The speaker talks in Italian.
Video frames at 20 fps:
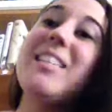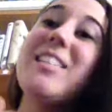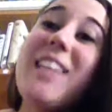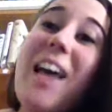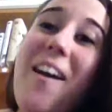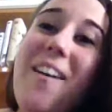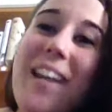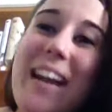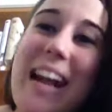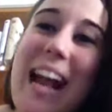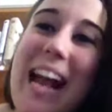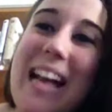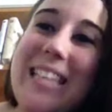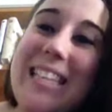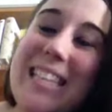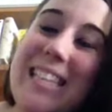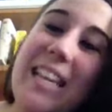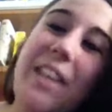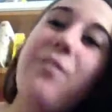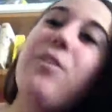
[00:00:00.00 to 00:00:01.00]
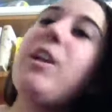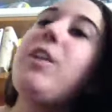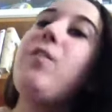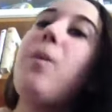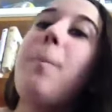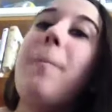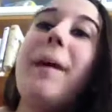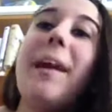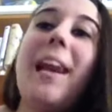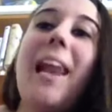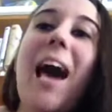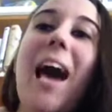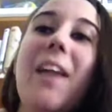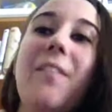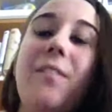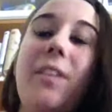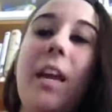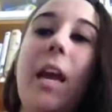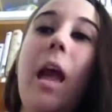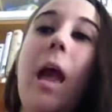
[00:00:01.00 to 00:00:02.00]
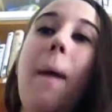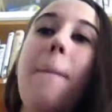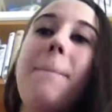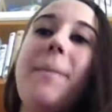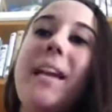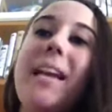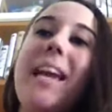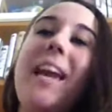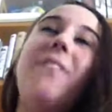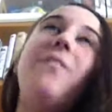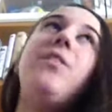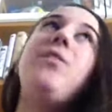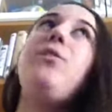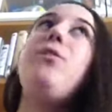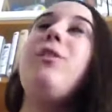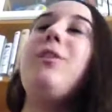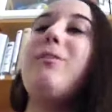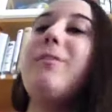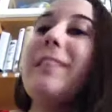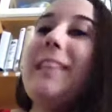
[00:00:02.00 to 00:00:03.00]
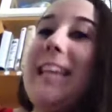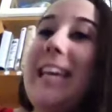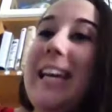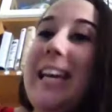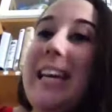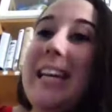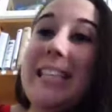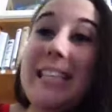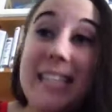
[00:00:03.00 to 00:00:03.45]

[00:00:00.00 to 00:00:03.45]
Ciao ragazze, volevo parlarvi perché vi volevo dire,